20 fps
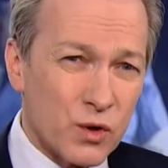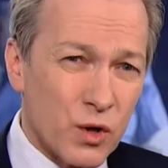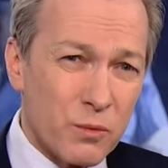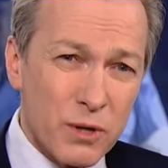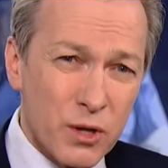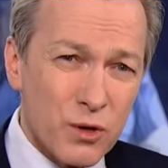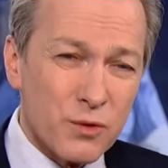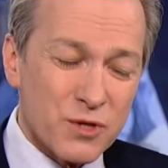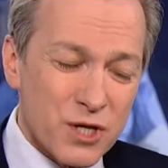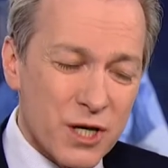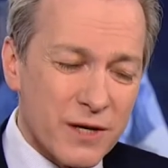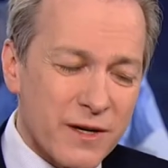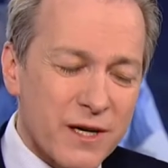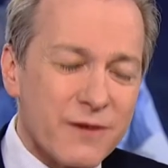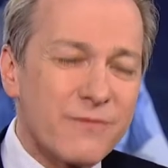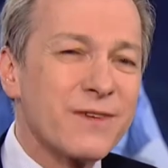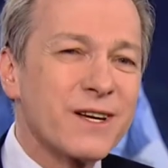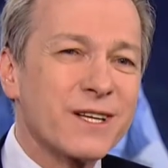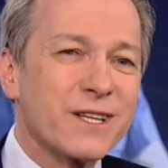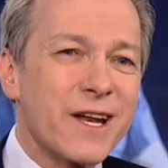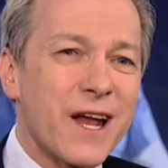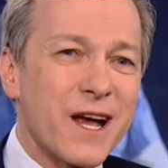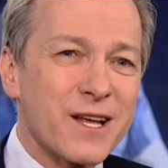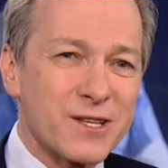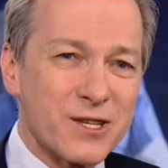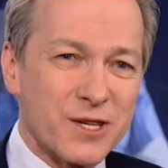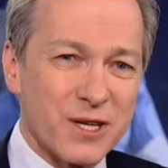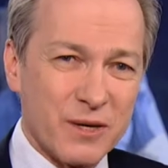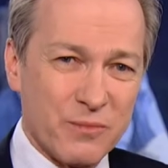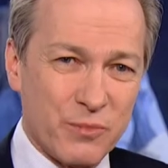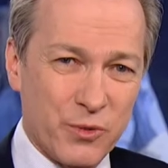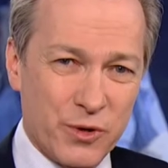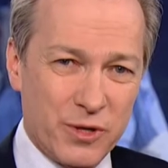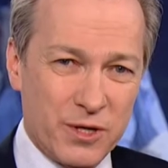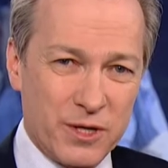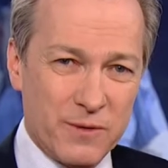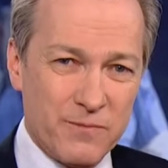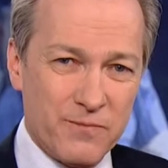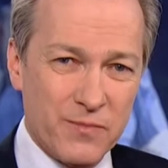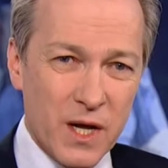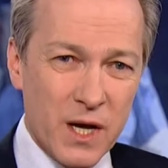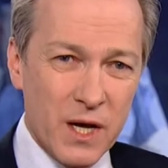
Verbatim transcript: но был он человеком викторианской эпохи.